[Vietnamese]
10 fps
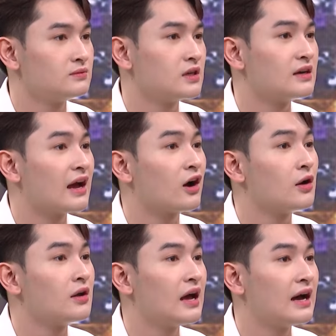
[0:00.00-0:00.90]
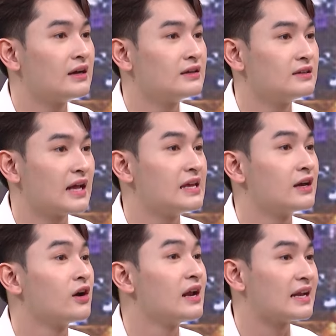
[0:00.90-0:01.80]
từ nay gọi à, thay vì
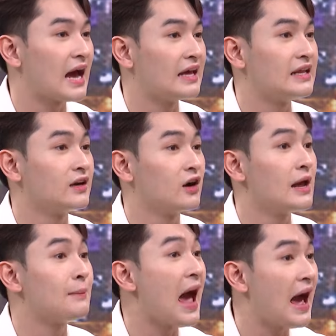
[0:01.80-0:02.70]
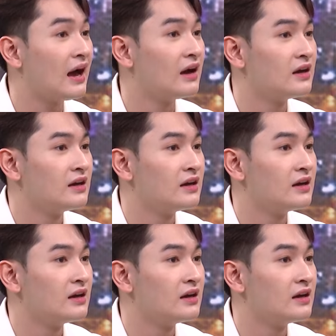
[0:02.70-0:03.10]
gọi là thầy thì gọi là ba